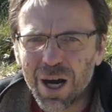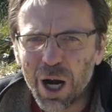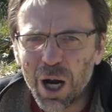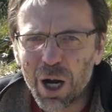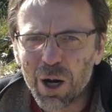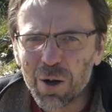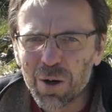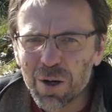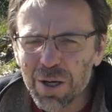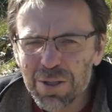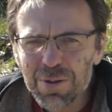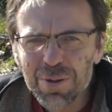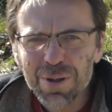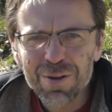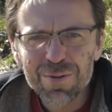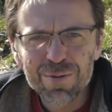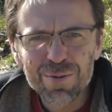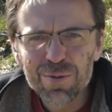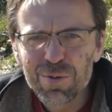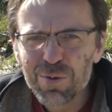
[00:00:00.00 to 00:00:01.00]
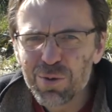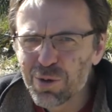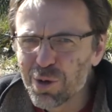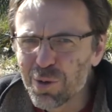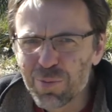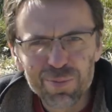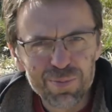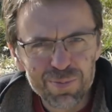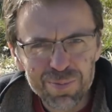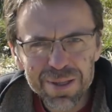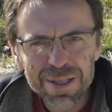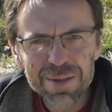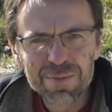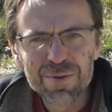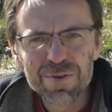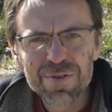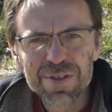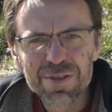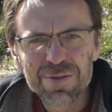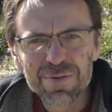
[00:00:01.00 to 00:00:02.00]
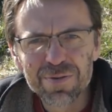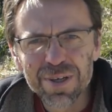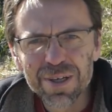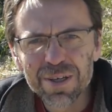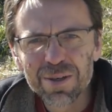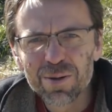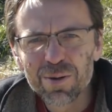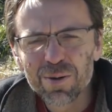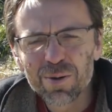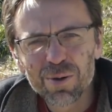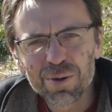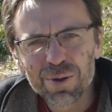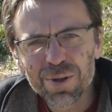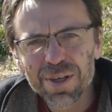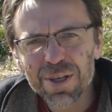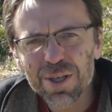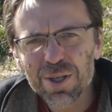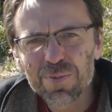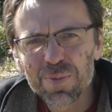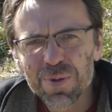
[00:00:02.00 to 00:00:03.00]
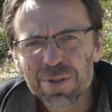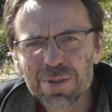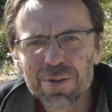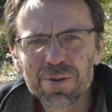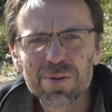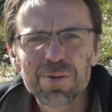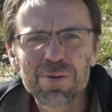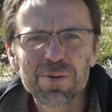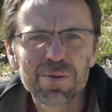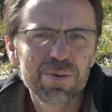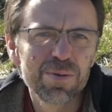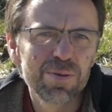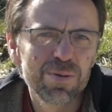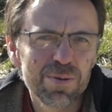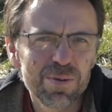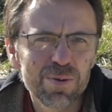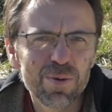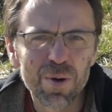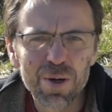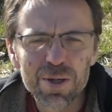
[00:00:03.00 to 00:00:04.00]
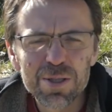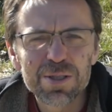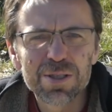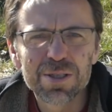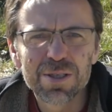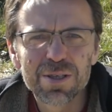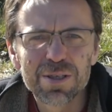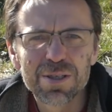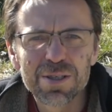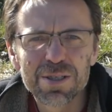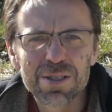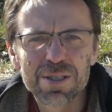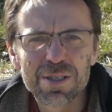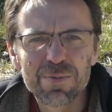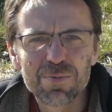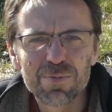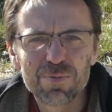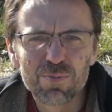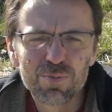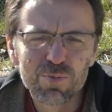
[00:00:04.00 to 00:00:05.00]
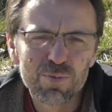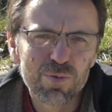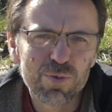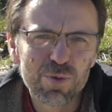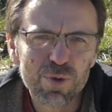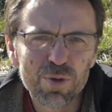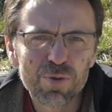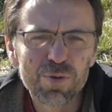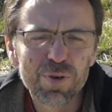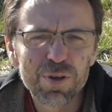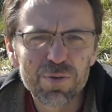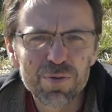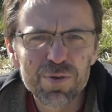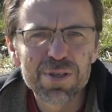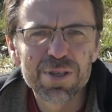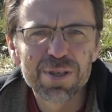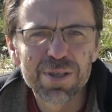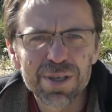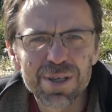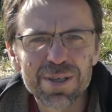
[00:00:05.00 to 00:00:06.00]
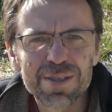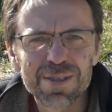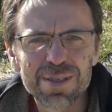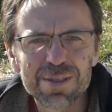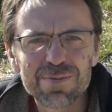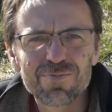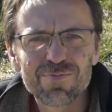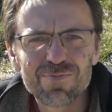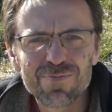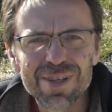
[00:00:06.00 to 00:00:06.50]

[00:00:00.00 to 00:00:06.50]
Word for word: Alors rassurez-vous, ce n'est pas des mauvaises nouvelles, au contraire, je pense que ouais, ça devrait vous intéresser.